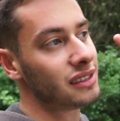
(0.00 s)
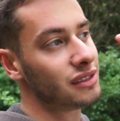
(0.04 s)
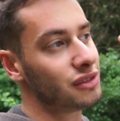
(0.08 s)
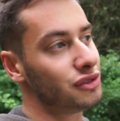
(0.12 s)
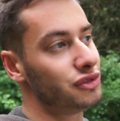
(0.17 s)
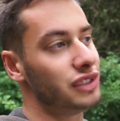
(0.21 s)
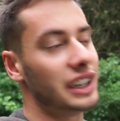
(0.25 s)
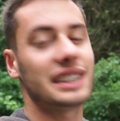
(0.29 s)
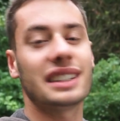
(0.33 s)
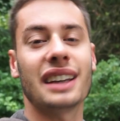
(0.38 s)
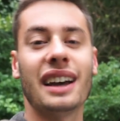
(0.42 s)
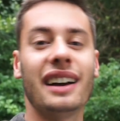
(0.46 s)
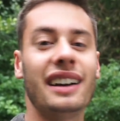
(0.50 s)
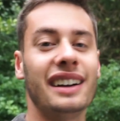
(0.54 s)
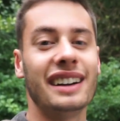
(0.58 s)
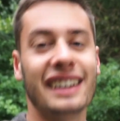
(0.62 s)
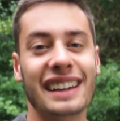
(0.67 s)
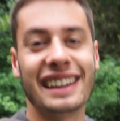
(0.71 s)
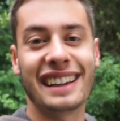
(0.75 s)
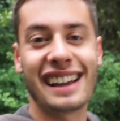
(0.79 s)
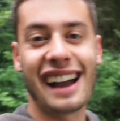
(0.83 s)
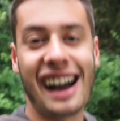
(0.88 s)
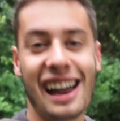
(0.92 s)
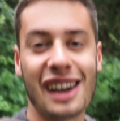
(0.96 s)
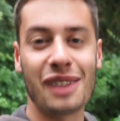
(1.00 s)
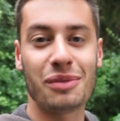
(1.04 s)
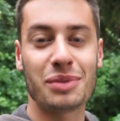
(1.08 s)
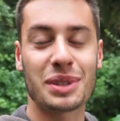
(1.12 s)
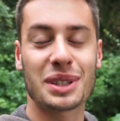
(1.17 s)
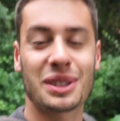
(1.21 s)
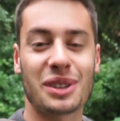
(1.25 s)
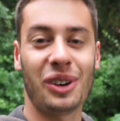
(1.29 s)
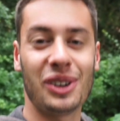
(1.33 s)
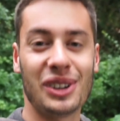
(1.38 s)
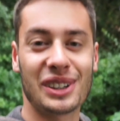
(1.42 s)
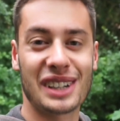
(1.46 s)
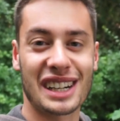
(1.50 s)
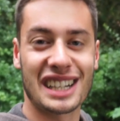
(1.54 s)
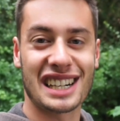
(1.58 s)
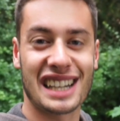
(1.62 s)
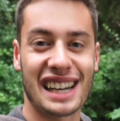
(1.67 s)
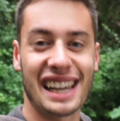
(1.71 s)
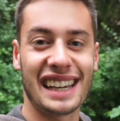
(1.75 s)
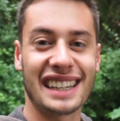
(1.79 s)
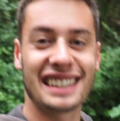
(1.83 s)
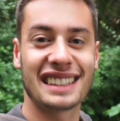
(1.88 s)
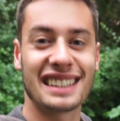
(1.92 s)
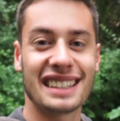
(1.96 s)
Wetter, egal ob es toll oder
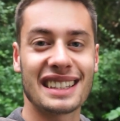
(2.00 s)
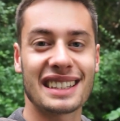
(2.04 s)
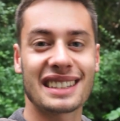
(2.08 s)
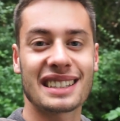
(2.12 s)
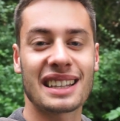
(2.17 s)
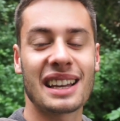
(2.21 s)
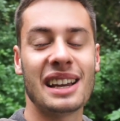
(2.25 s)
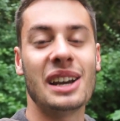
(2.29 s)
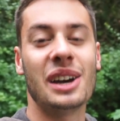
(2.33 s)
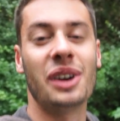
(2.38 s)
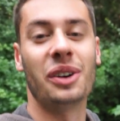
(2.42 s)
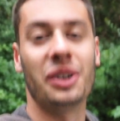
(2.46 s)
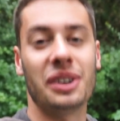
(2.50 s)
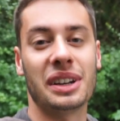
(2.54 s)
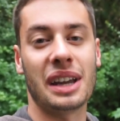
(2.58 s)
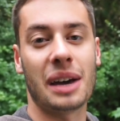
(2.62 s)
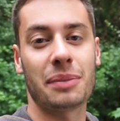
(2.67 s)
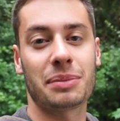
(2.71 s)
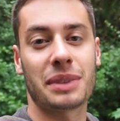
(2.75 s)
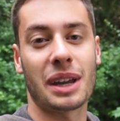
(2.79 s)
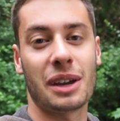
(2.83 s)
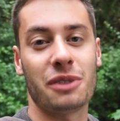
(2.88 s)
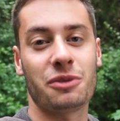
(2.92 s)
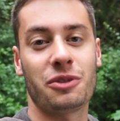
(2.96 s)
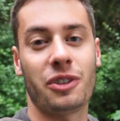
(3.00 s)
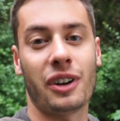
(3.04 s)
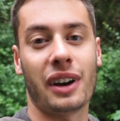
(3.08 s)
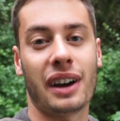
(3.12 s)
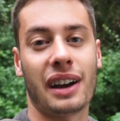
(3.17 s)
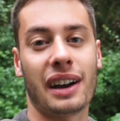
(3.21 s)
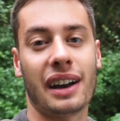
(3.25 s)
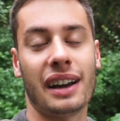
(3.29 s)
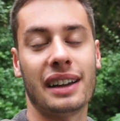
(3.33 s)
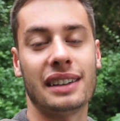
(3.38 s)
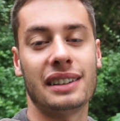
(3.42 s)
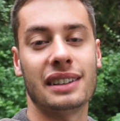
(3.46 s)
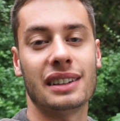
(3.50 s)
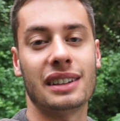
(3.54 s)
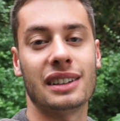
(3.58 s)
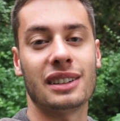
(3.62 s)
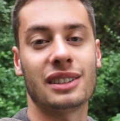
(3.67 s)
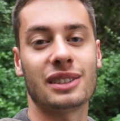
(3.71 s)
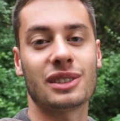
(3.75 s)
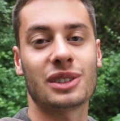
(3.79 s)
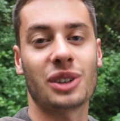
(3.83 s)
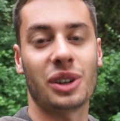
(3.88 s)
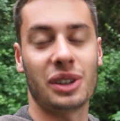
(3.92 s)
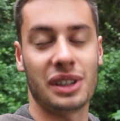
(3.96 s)
schlecht ist. Und habt einfach eine
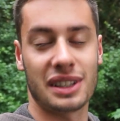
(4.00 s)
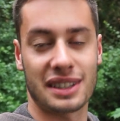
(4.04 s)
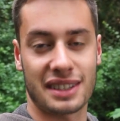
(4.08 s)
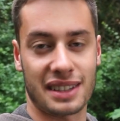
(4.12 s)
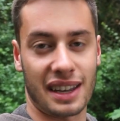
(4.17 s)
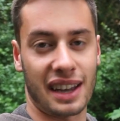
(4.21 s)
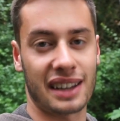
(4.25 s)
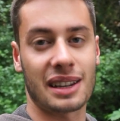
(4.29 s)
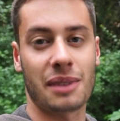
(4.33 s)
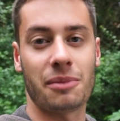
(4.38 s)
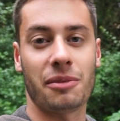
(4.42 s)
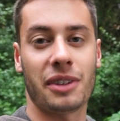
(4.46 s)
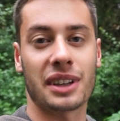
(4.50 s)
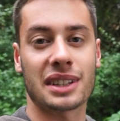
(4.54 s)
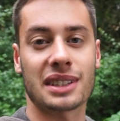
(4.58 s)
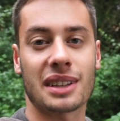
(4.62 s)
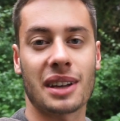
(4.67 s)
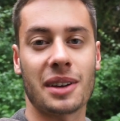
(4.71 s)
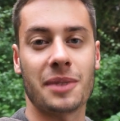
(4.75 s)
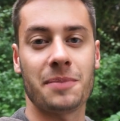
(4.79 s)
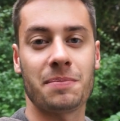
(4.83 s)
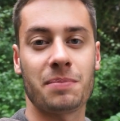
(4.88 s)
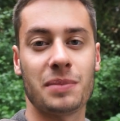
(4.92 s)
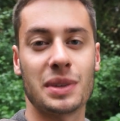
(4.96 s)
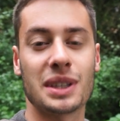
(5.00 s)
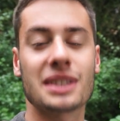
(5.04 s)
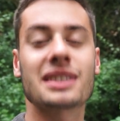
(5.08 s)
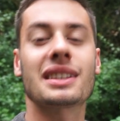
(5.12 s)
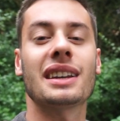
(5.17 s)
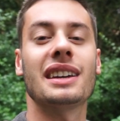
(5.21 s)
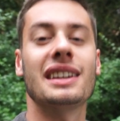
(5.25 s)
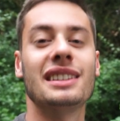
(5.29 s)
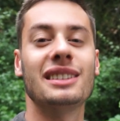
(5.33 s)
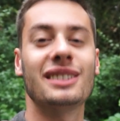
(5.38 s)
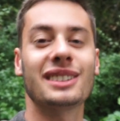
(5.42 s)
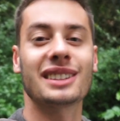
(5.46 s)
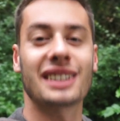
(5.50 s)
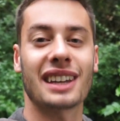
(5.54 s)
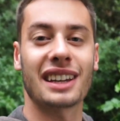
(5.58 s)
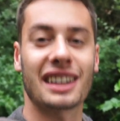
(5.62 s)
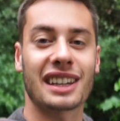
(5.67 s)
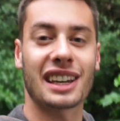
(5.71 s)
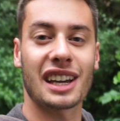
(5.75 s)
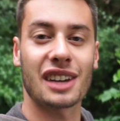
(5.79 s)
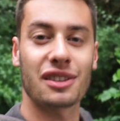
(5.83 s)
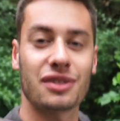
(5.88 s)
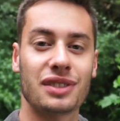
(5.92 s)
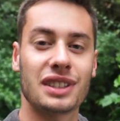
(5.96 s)
tolle Zeit am Wasser. Bis dahin und ein
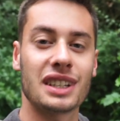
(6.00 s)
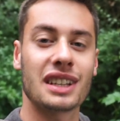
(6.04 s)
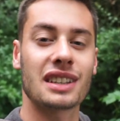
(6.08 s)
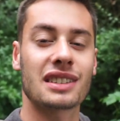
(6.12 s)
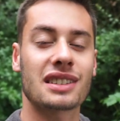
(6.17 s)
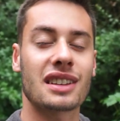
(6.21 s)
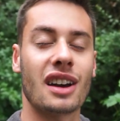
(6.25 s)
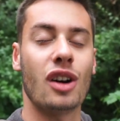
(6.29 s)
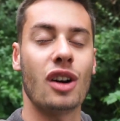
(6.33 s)
kräftiges